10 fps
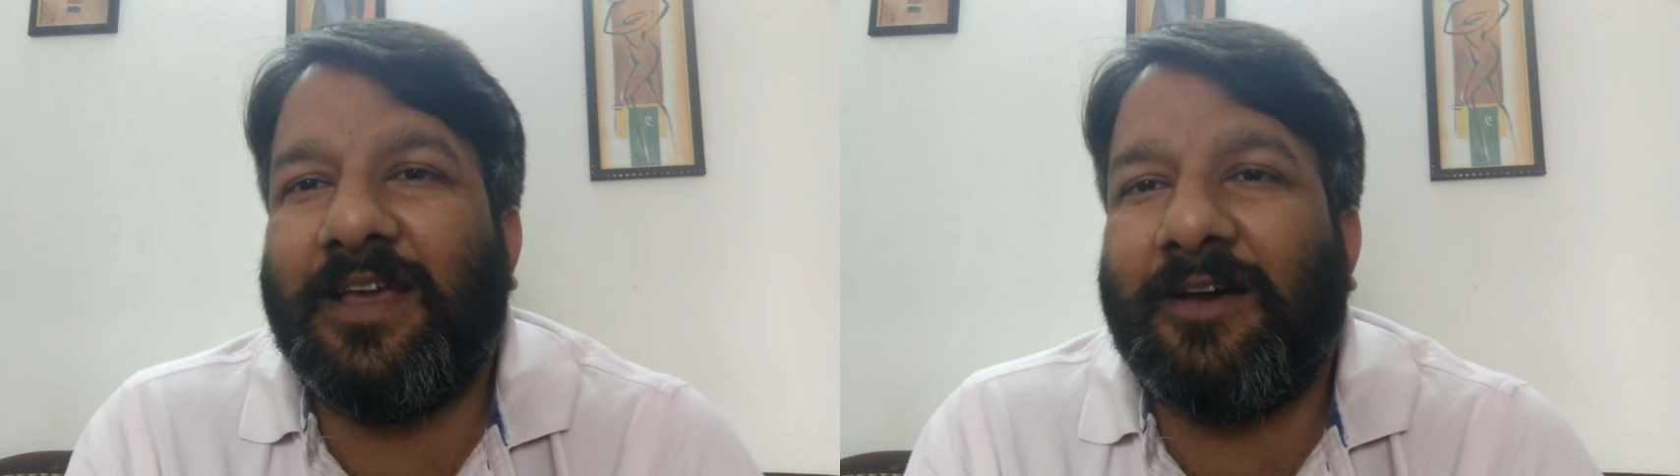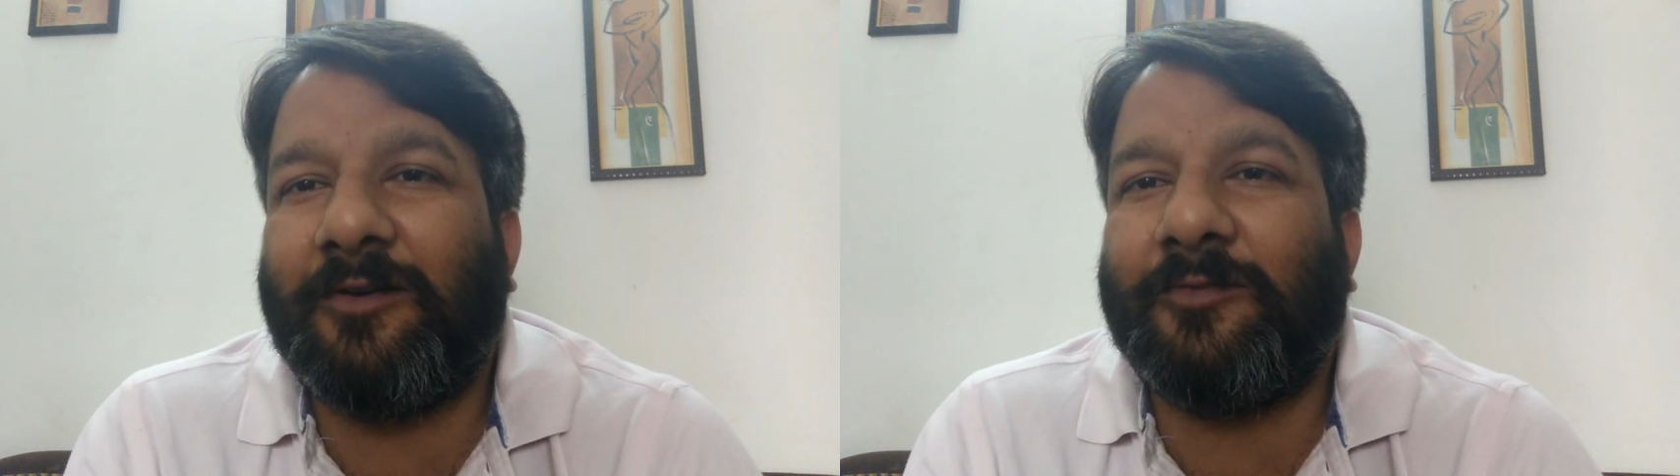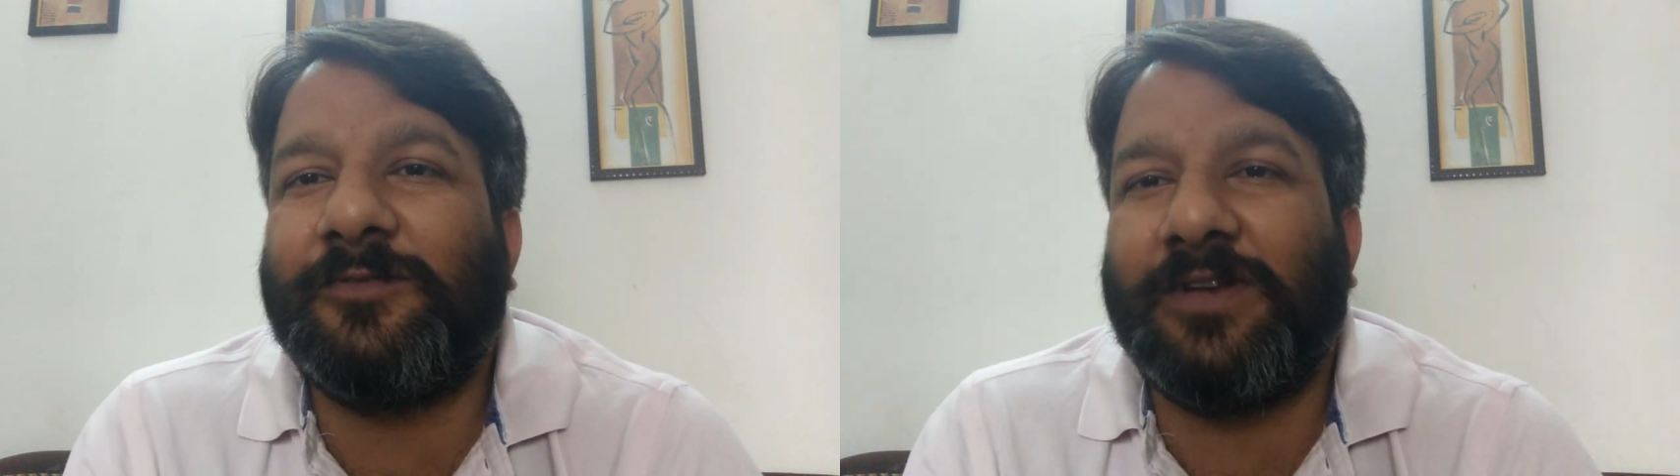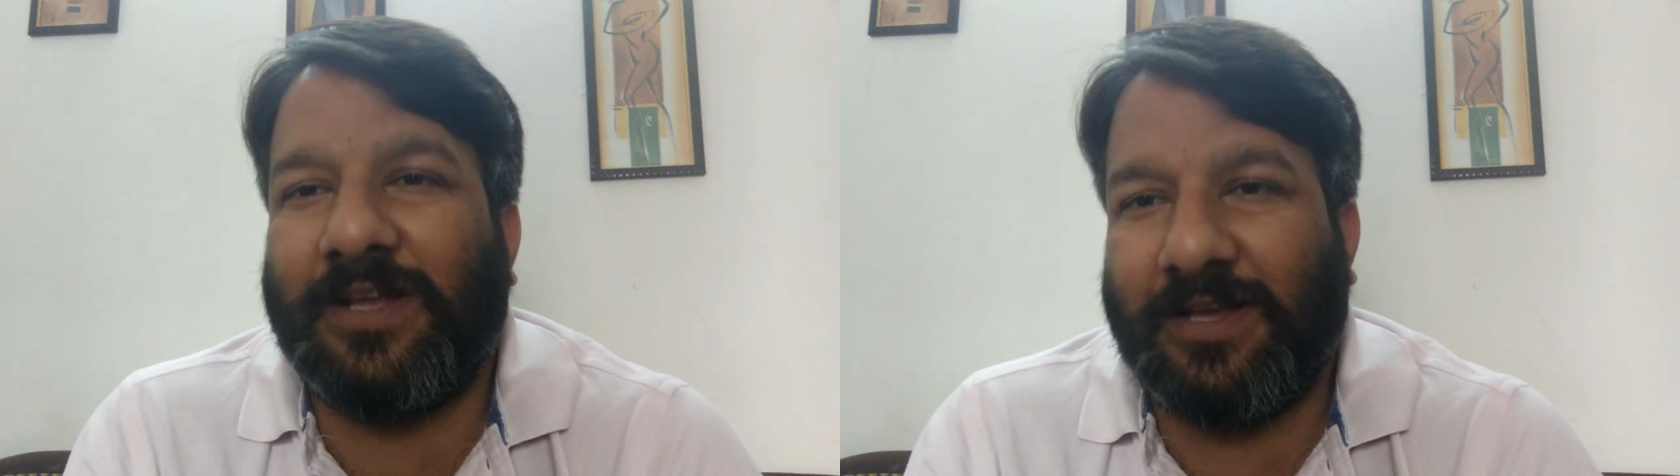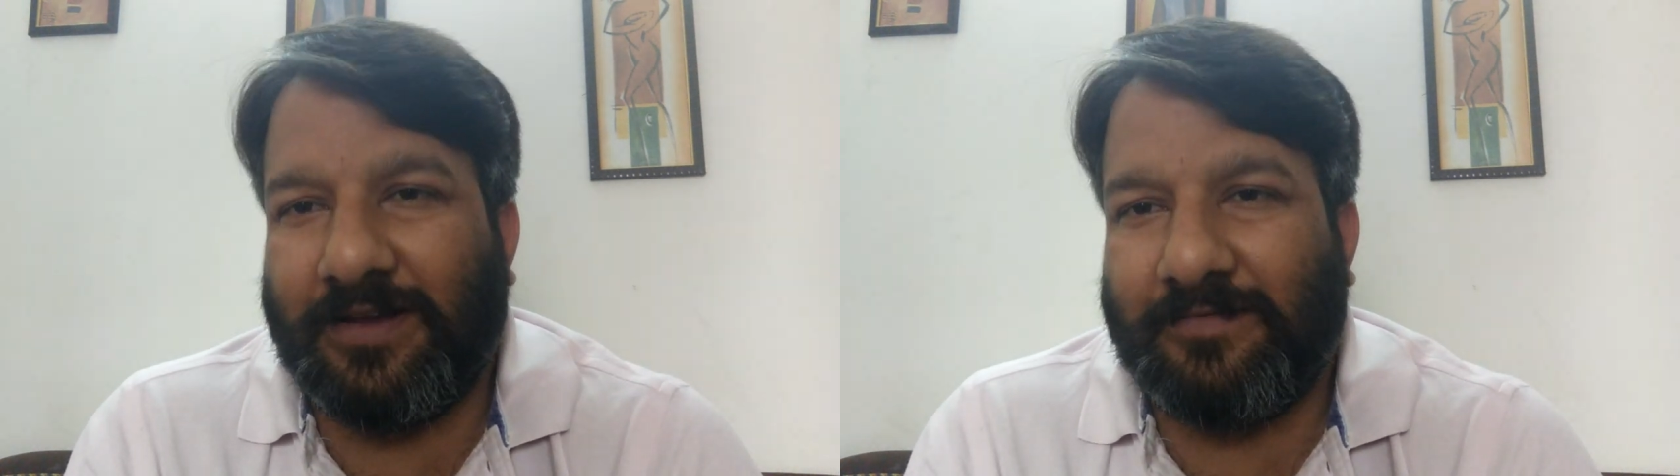है और कुछ
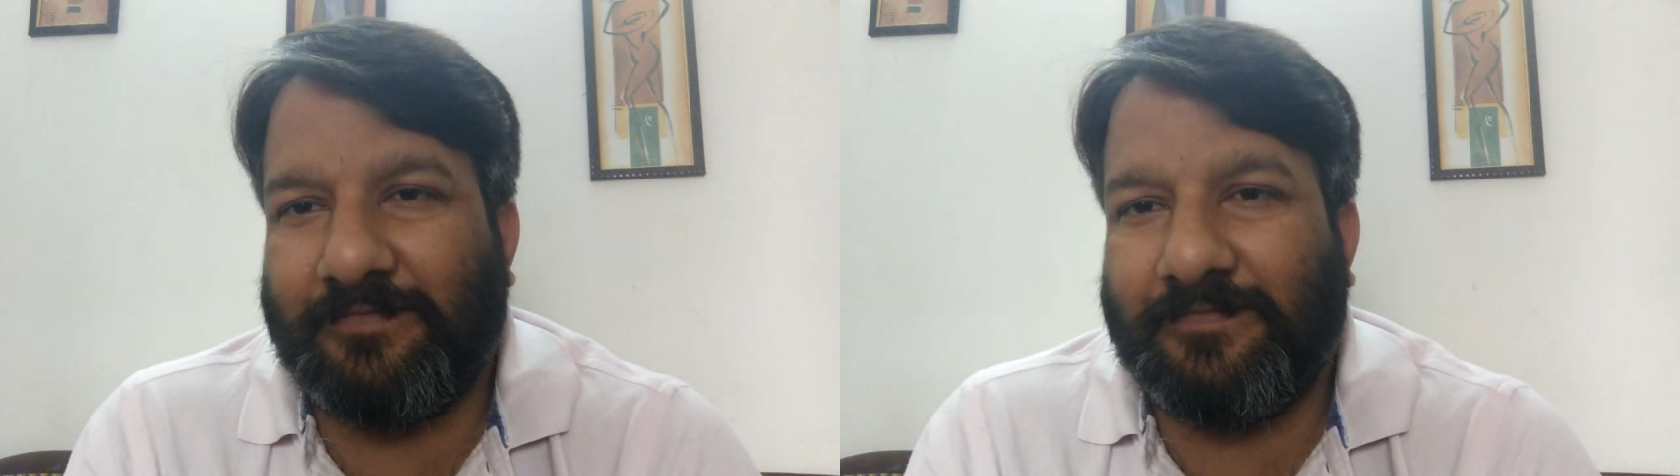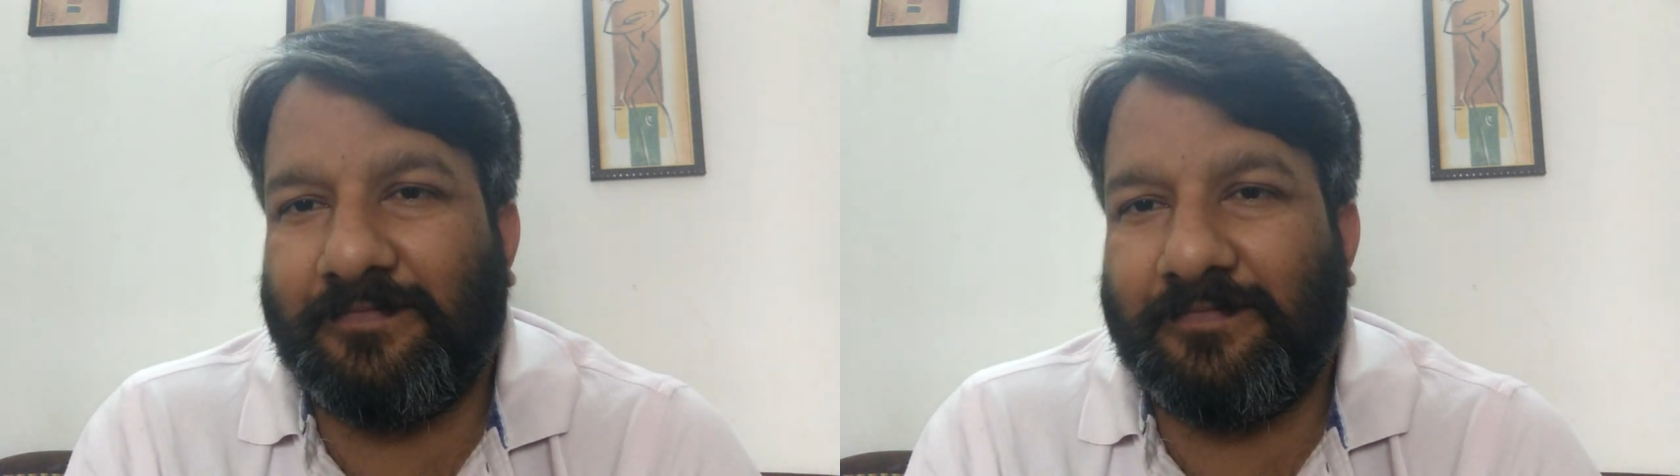नहीं है